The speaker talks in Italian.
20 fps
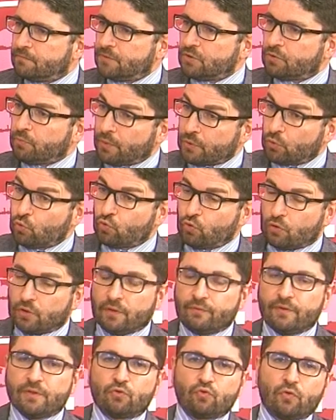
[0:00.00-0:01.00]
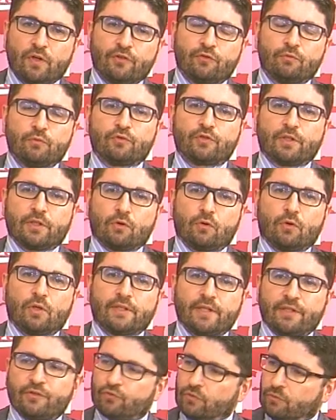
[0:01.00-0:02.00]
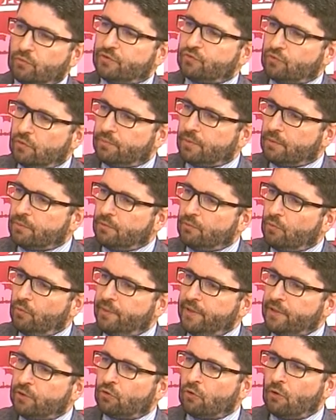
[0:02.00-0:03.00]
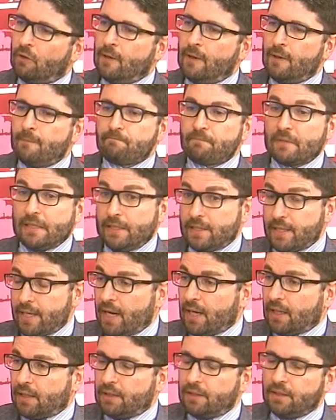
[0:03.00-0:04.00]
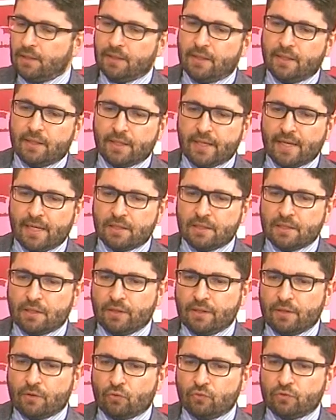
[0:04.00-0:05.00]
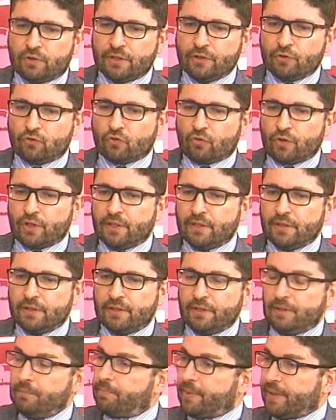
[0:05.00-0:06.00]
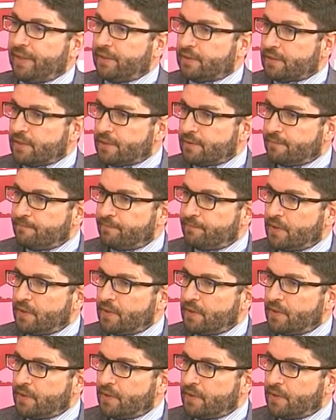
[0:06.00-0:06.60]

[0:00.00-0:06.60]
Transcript: soprattutto nel XXI secolo, adesso questo è proprio il momento ideale, grandi contenitori di imprese,